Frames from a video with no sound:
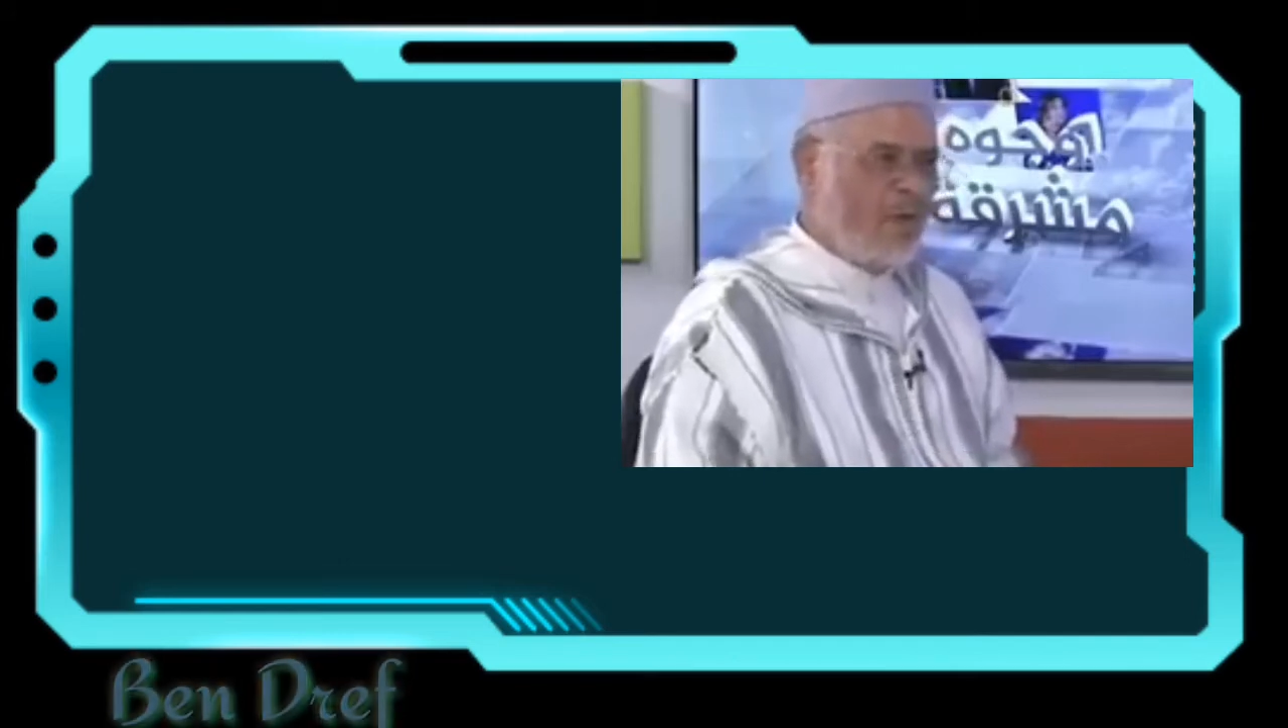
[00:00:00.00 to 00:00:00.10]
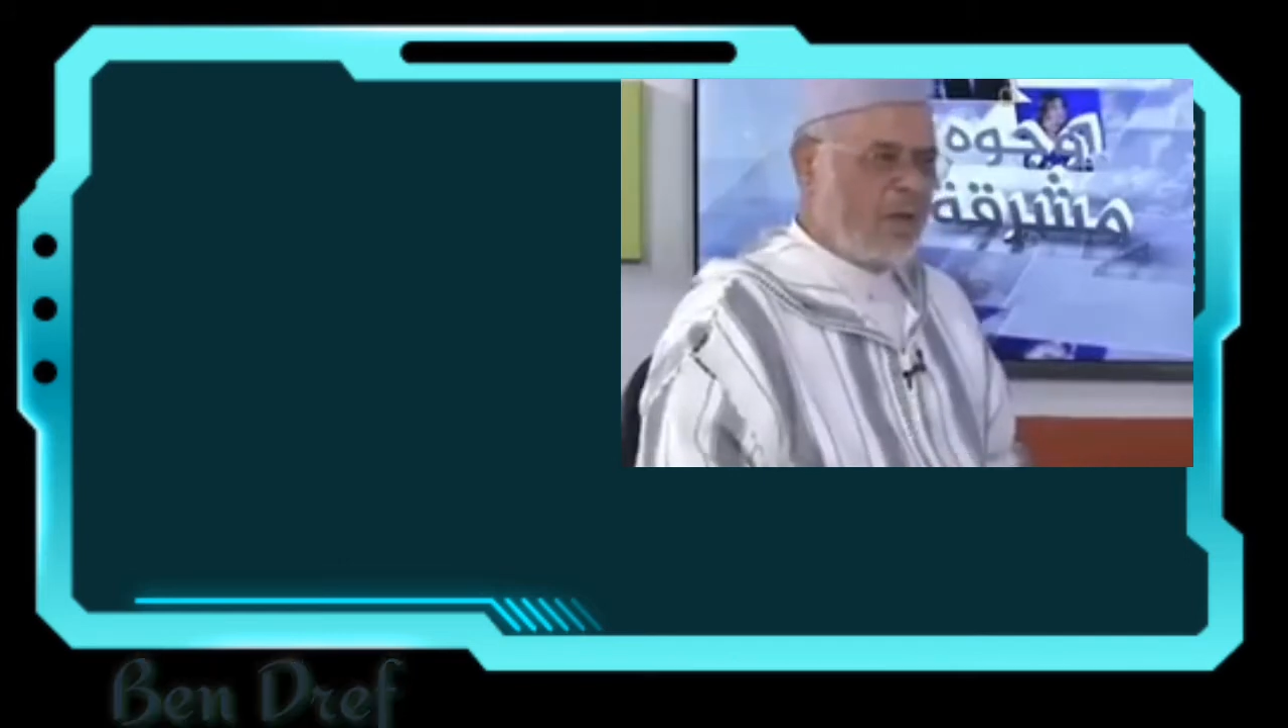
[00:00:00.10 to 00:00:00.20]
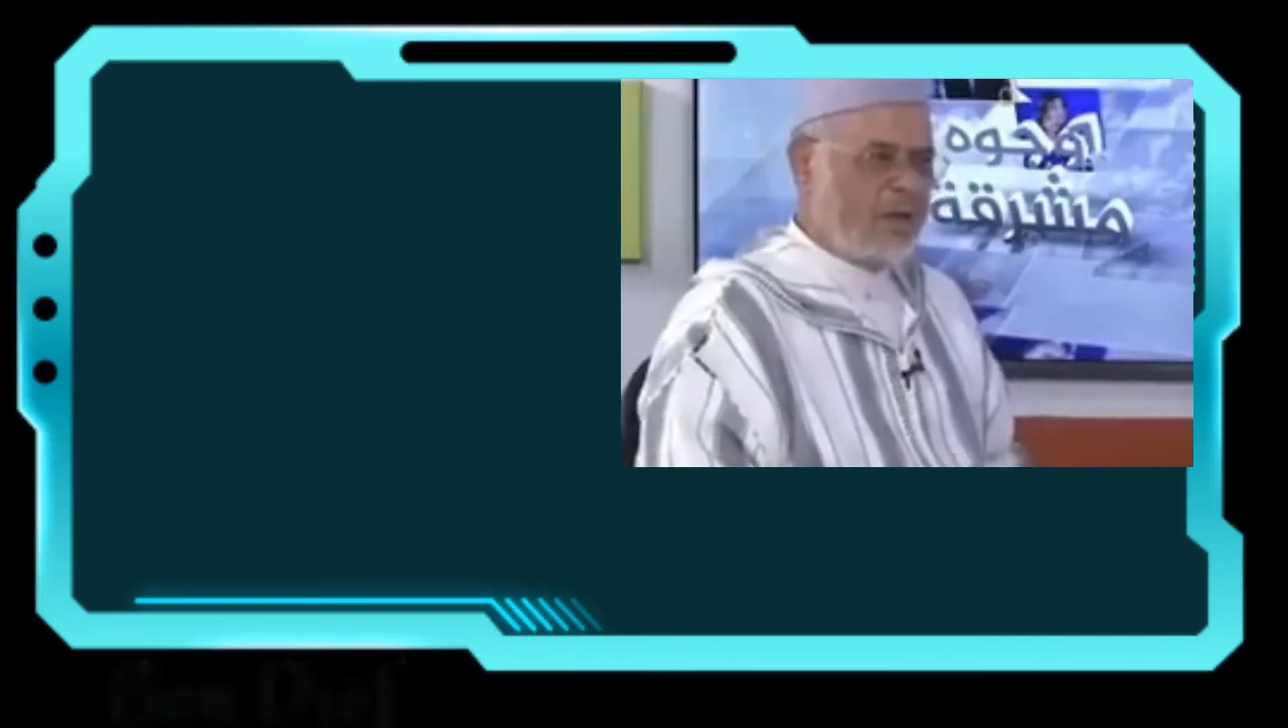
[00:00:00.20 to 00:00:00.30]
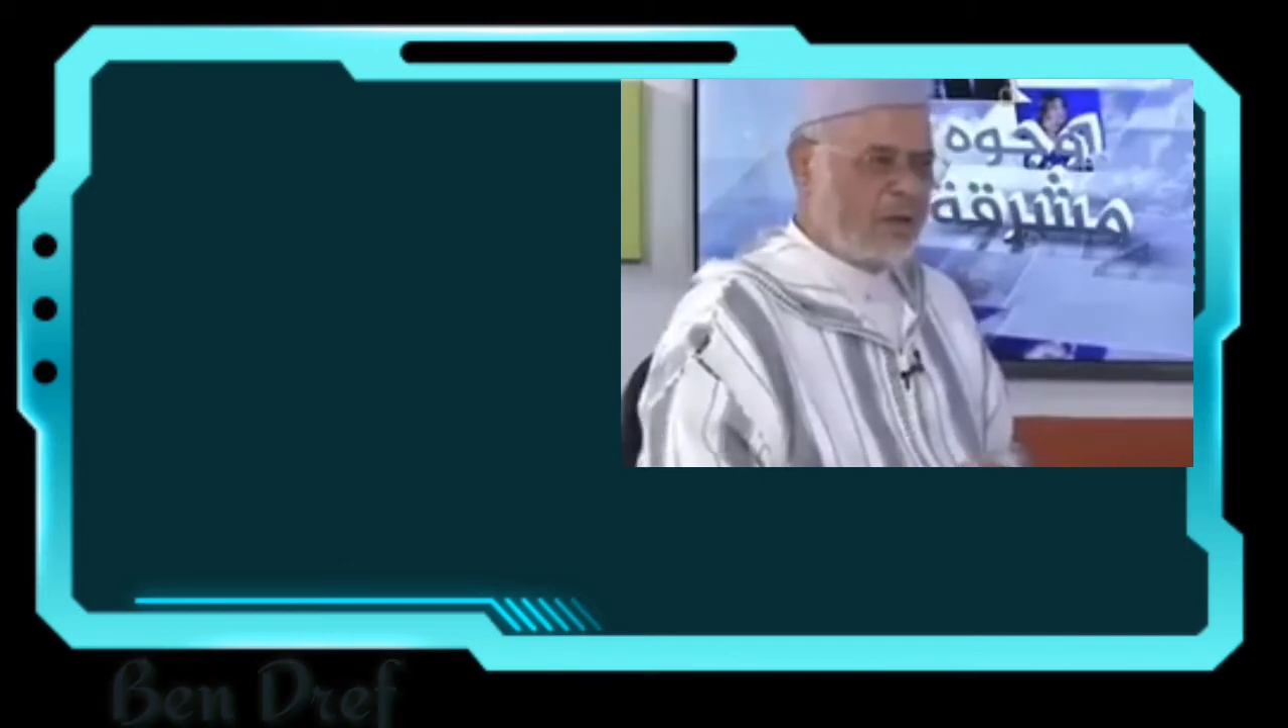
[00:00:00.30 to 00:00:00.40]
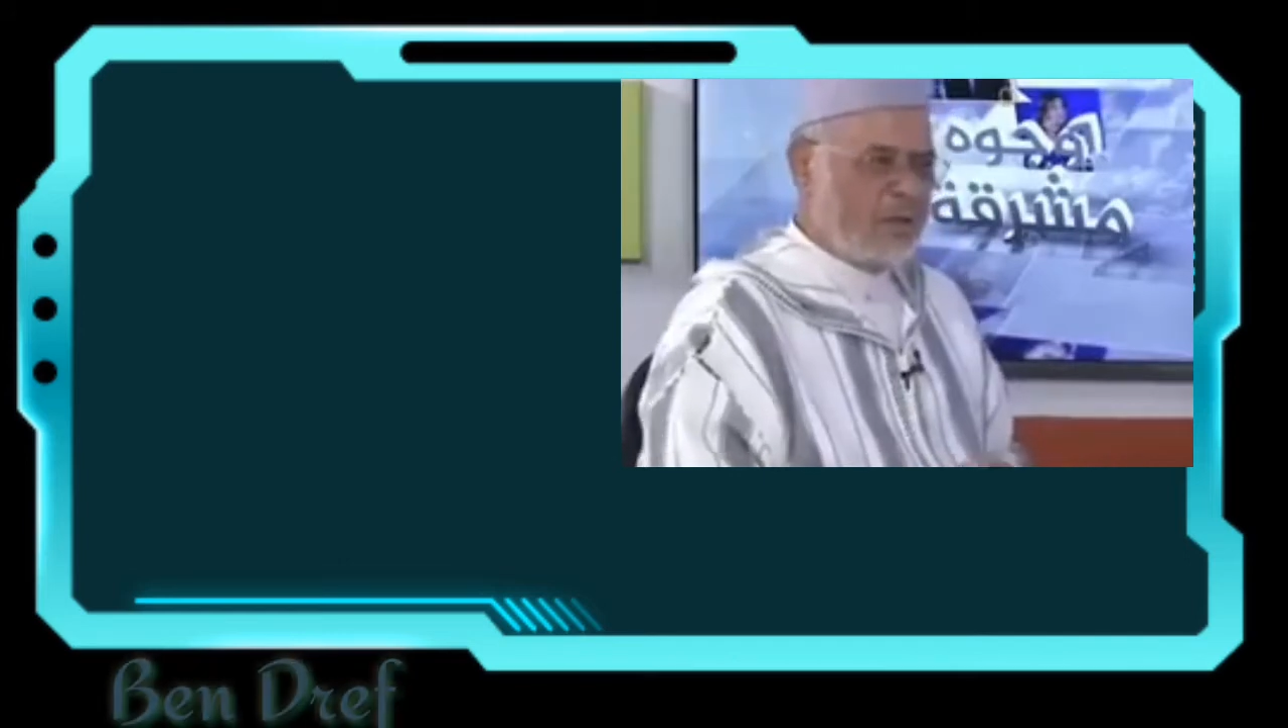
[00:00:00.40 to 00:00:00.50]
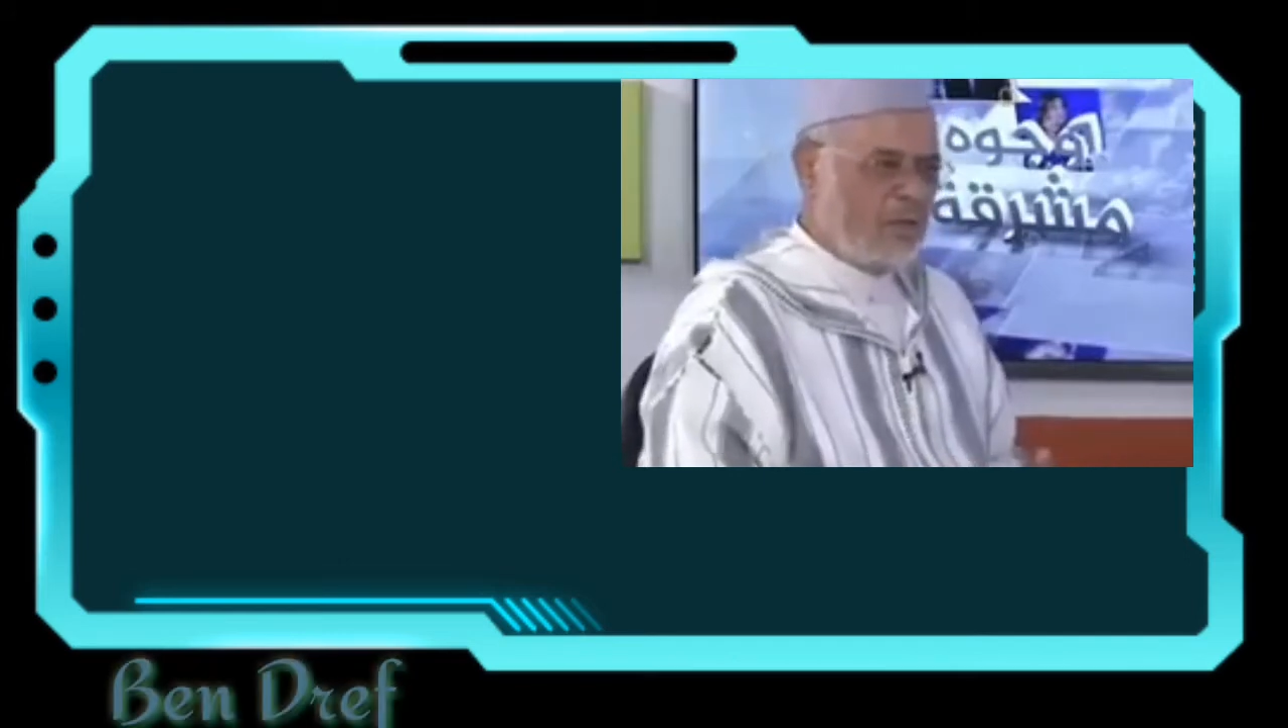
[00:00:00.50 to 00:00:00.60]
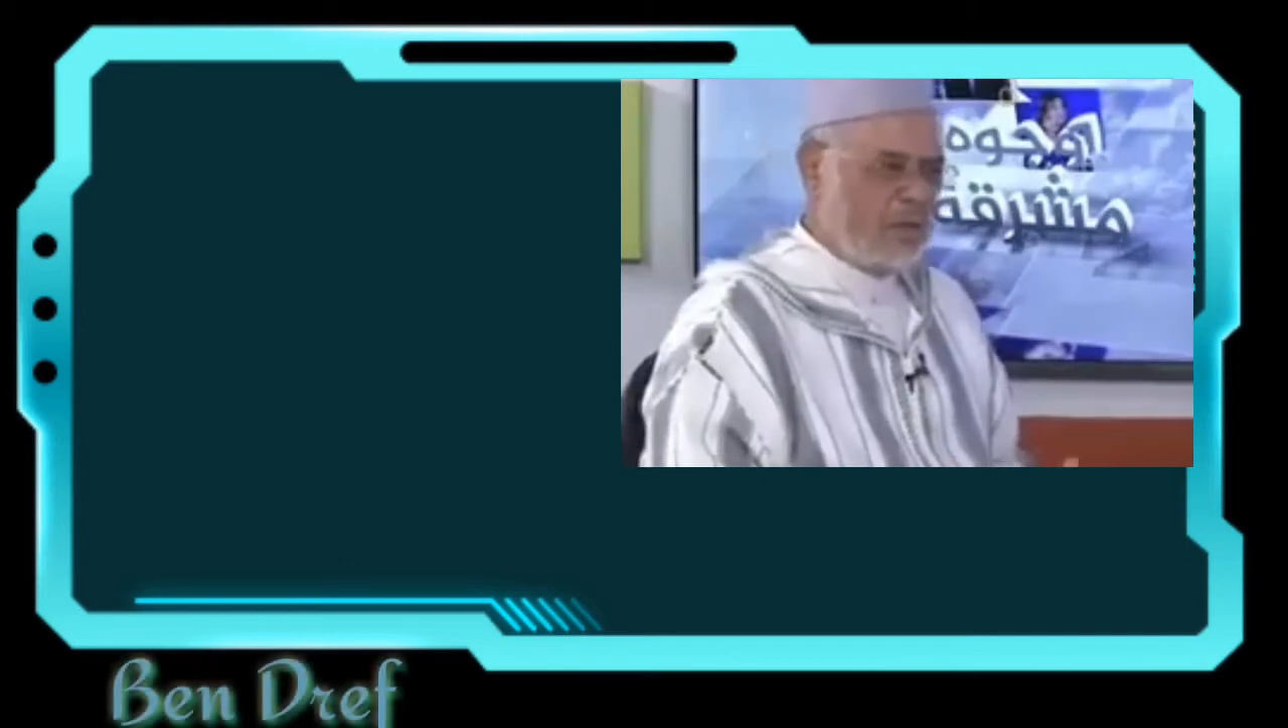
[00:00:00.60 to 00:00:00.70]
وقضية